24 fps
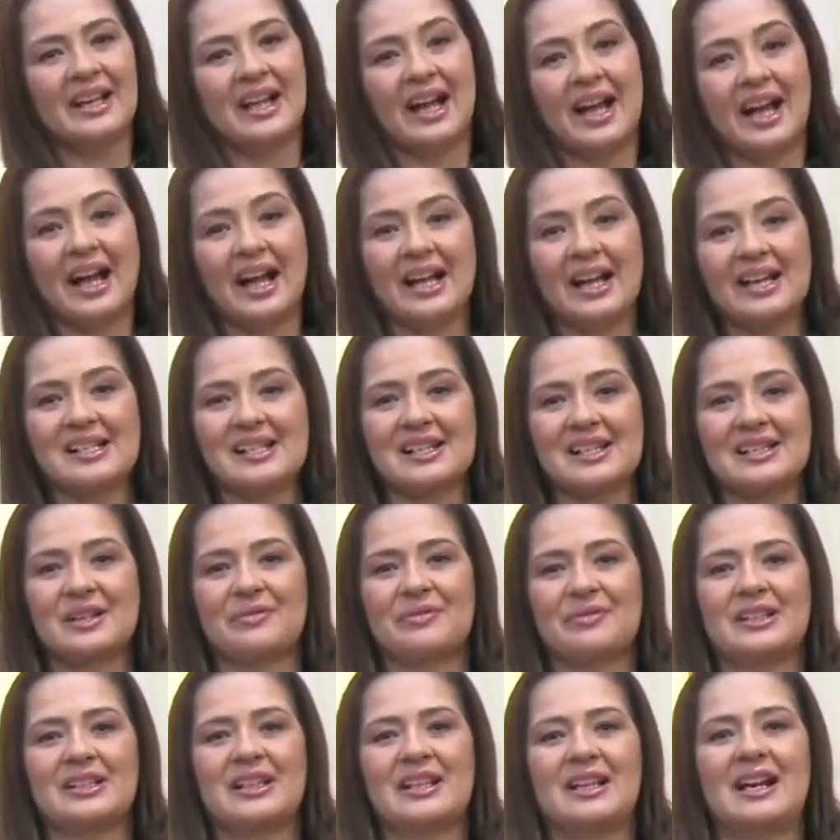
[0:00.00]
A Receita
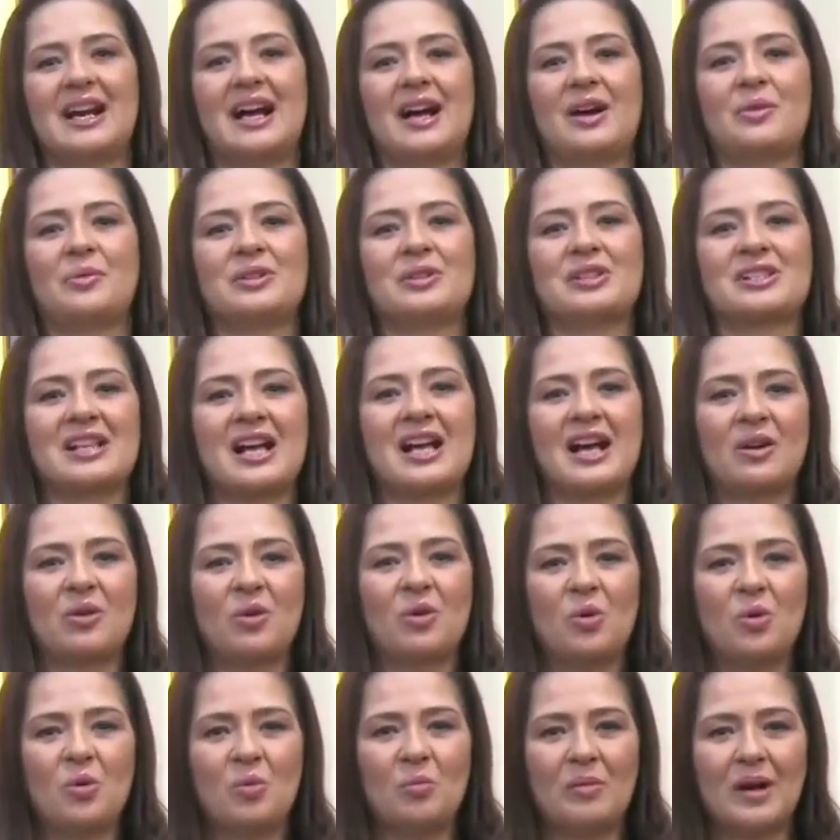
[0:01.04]
Federal está
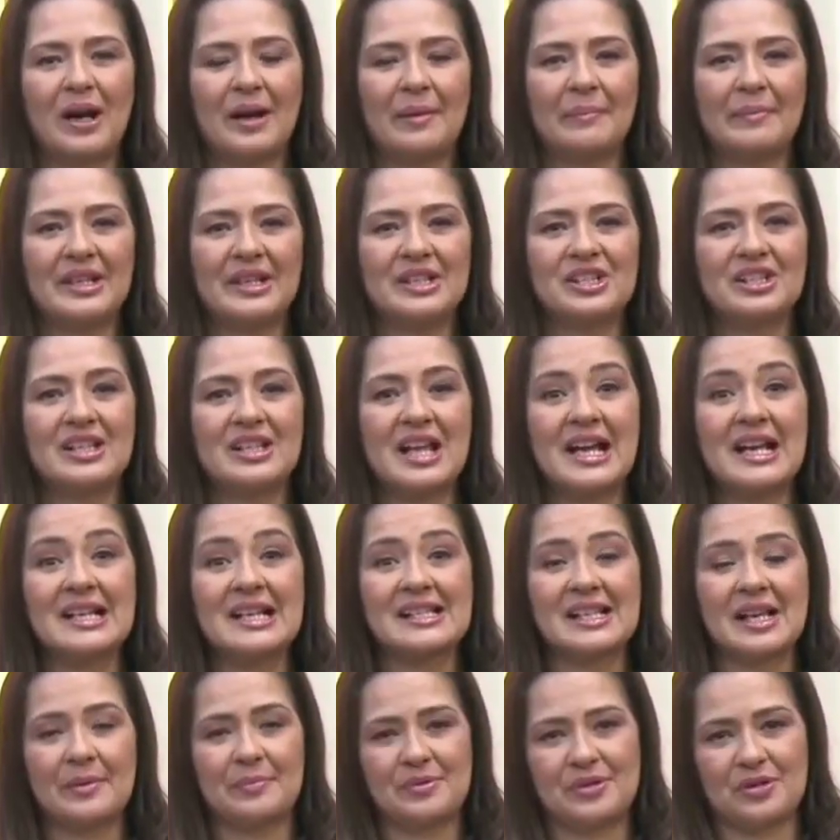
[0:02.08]
com uma medida
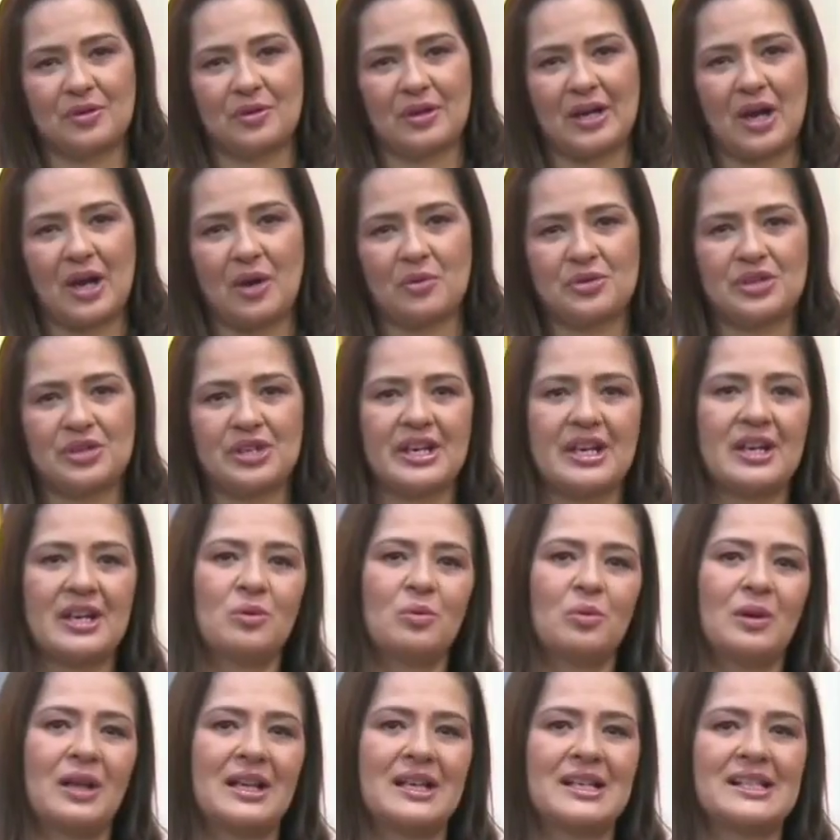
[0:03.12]
excepcional de
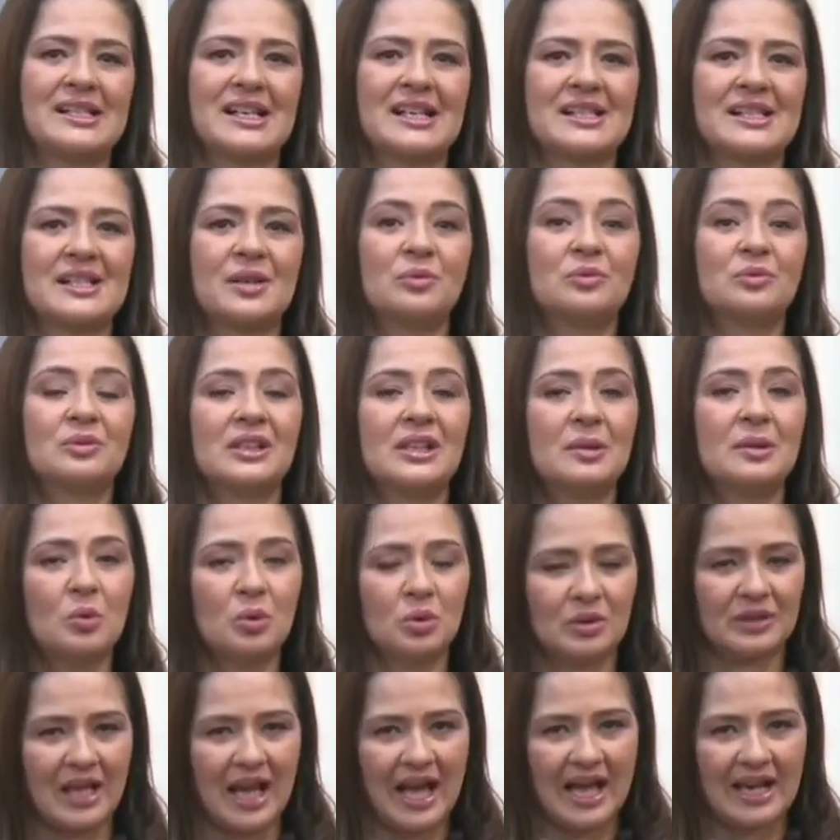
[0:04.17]
regularização
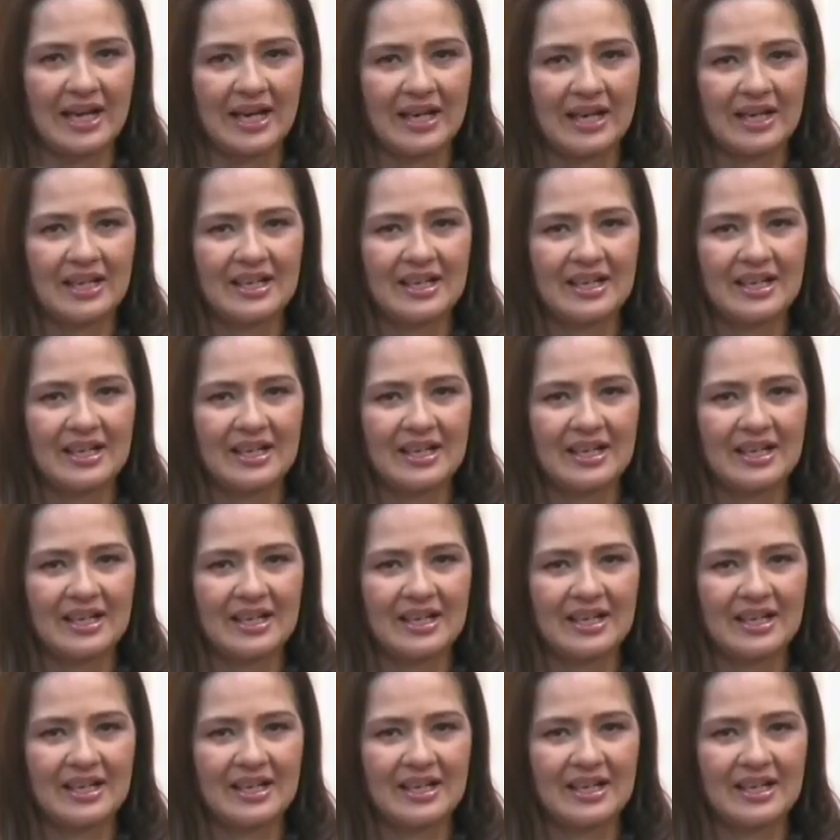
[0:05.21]
tributária.